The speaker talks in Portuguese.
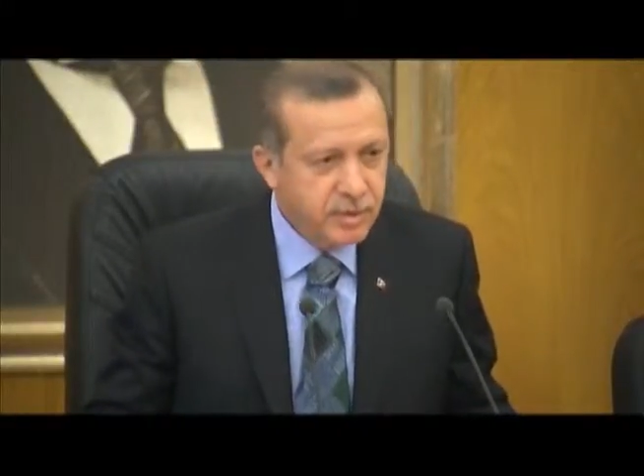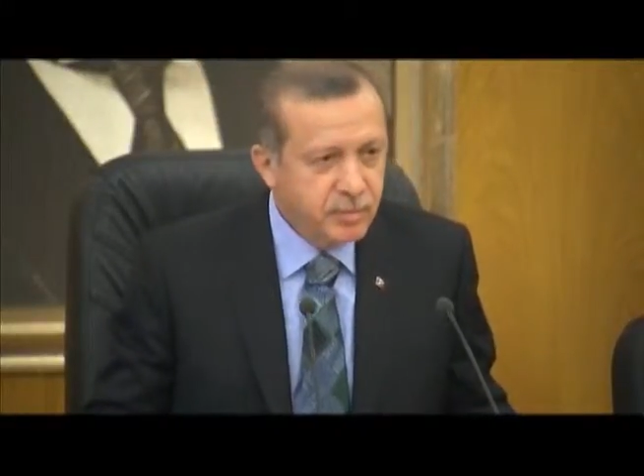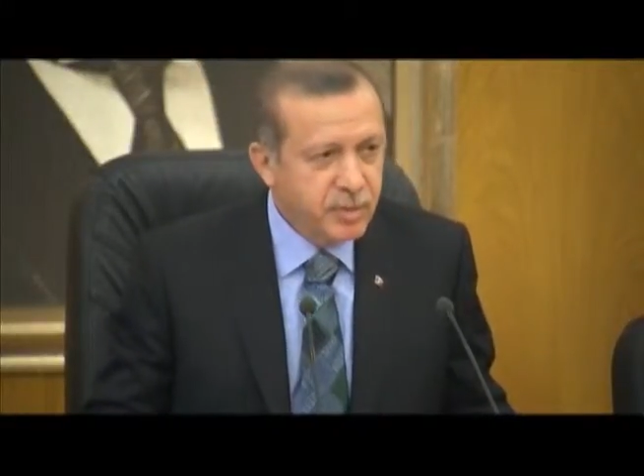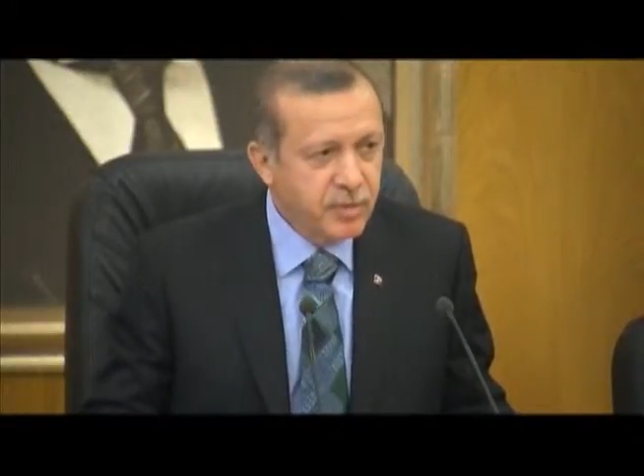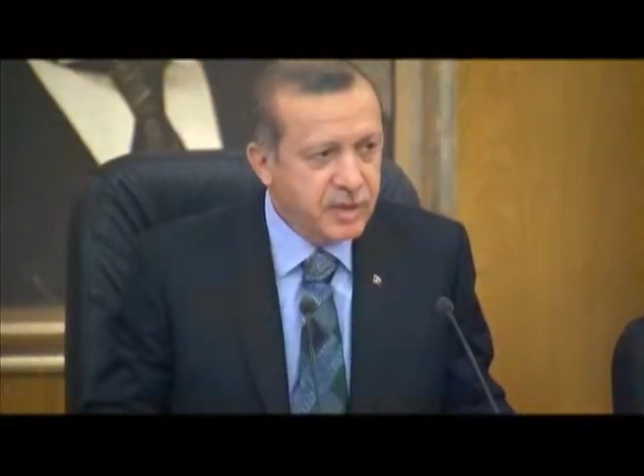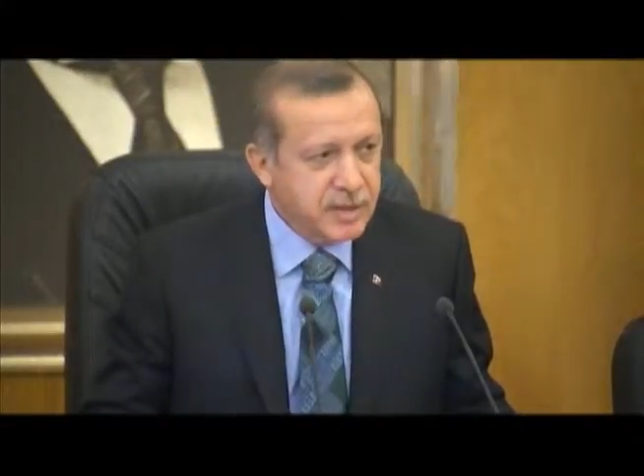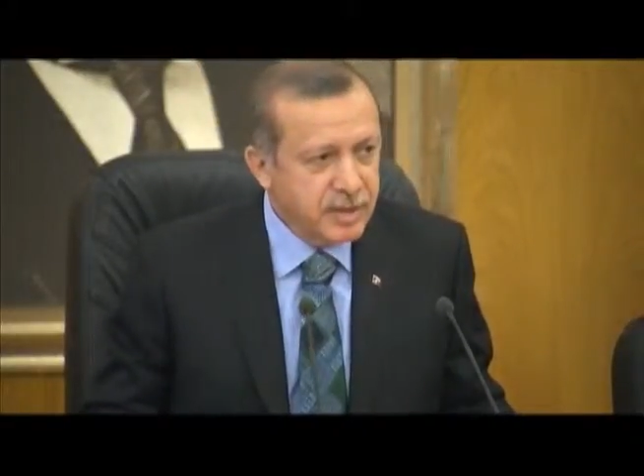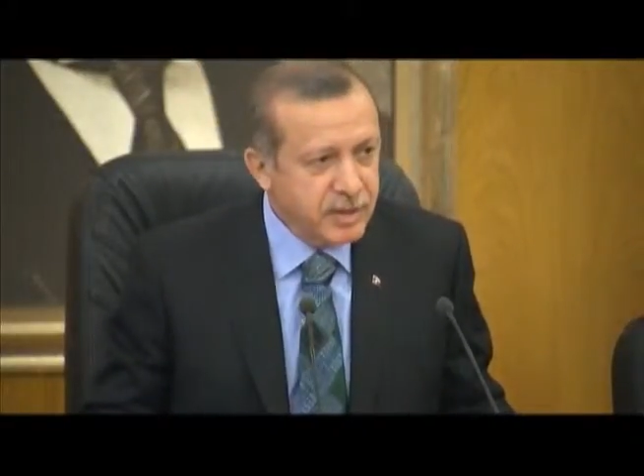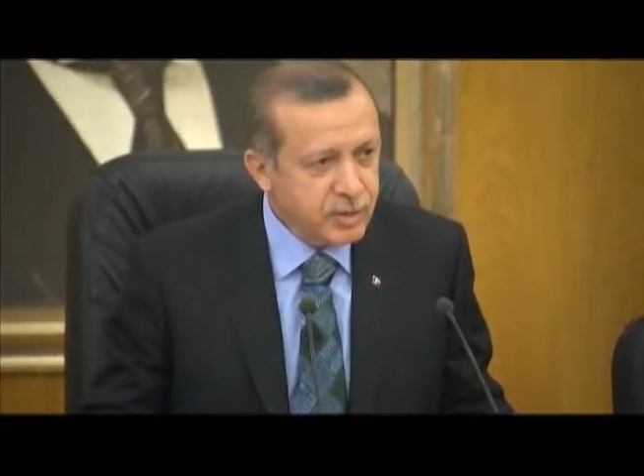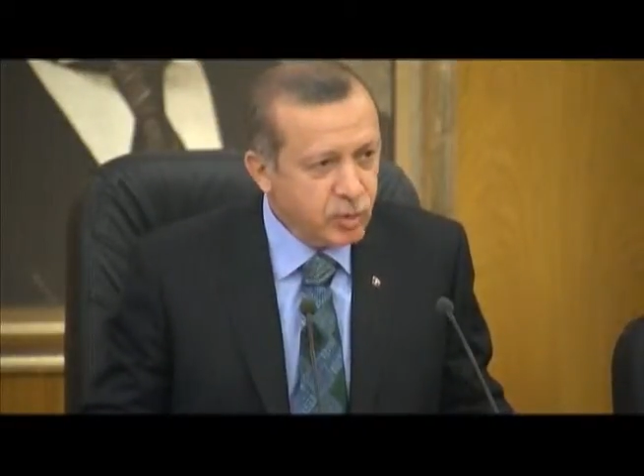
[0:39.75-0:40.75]
Disse que
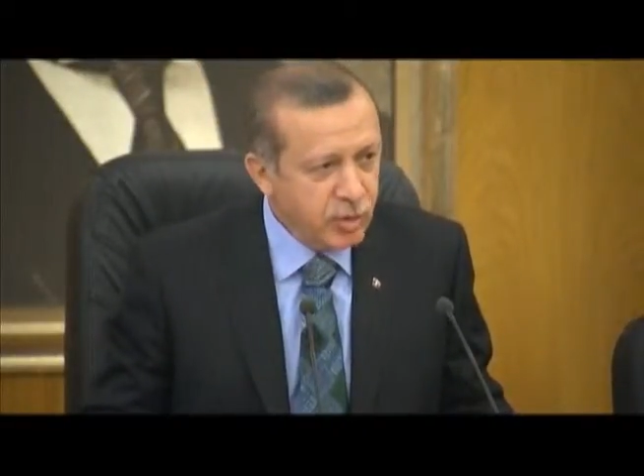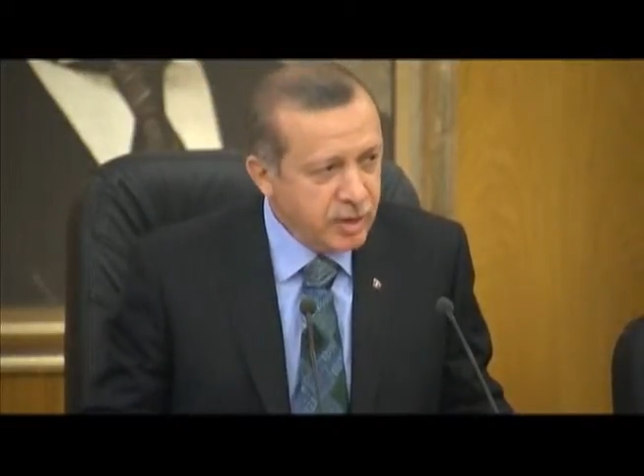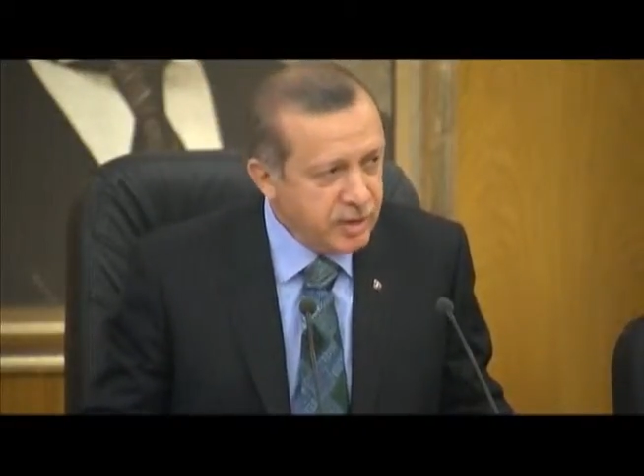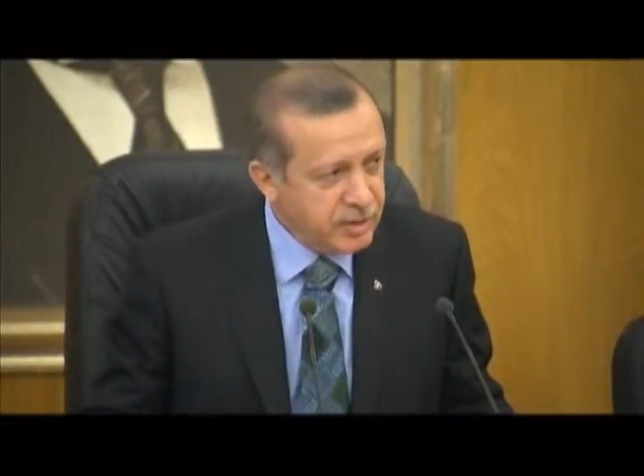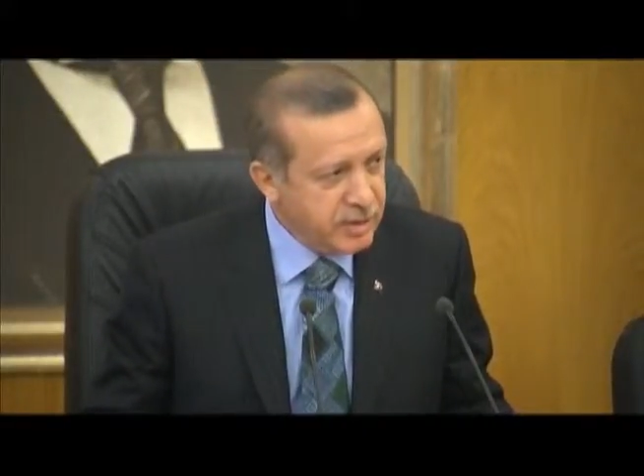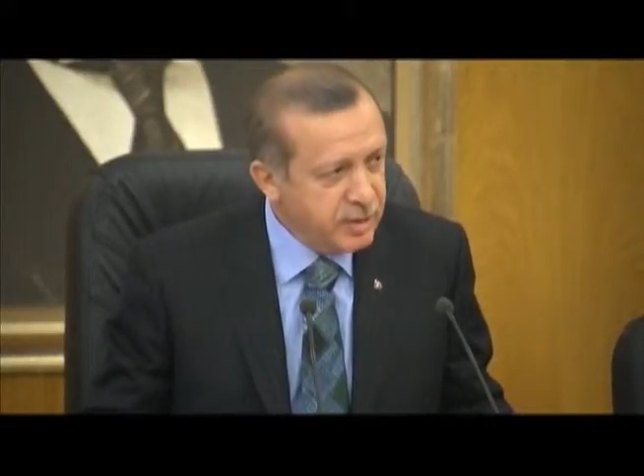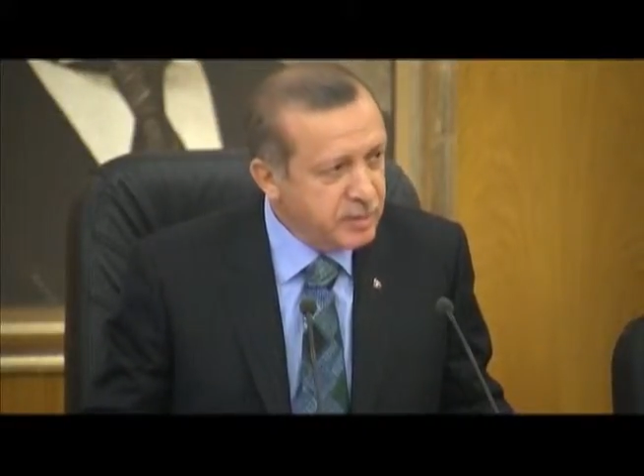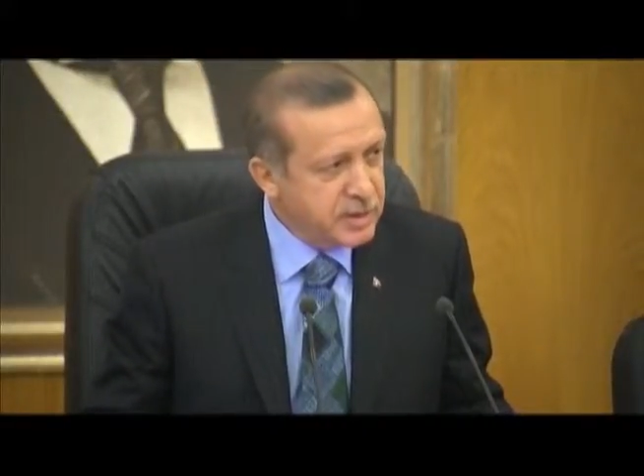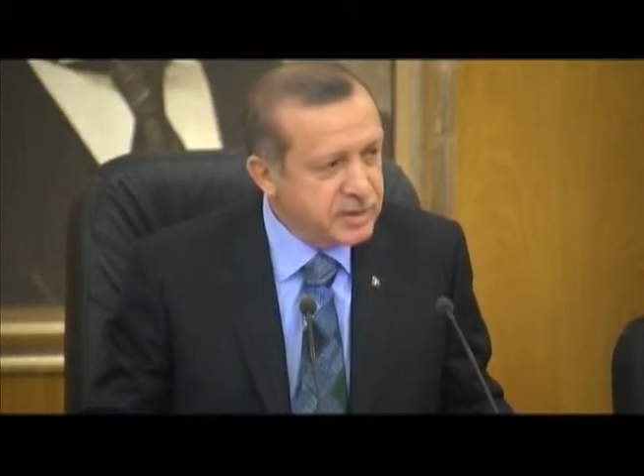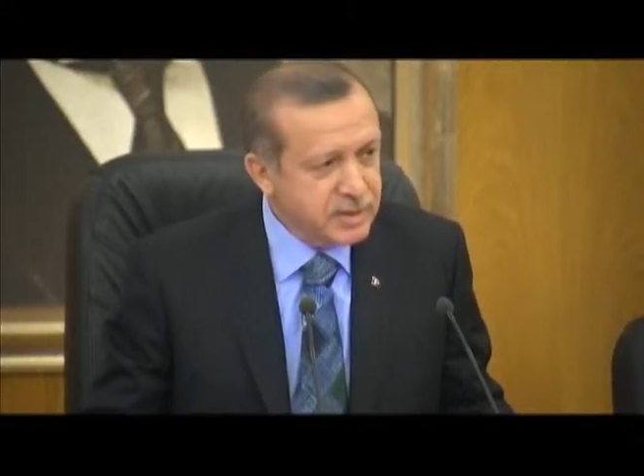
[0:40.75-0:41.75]
eles não passam
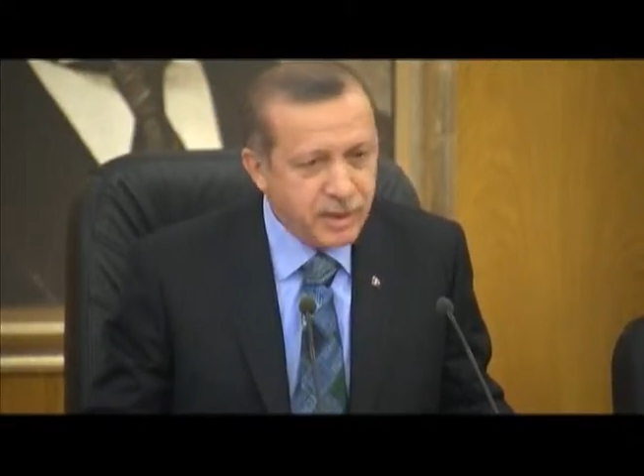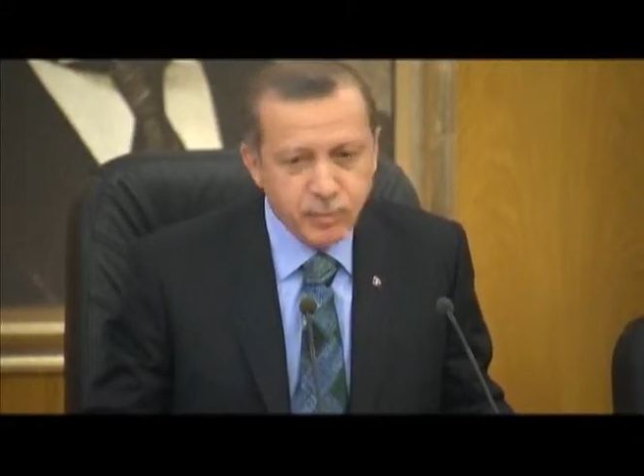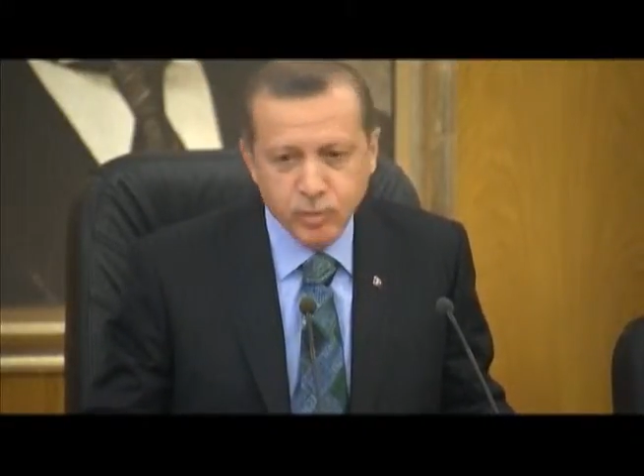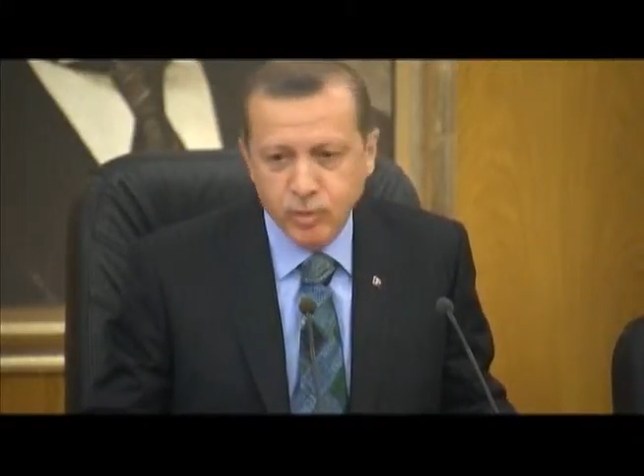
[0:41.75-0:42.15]
de um bando de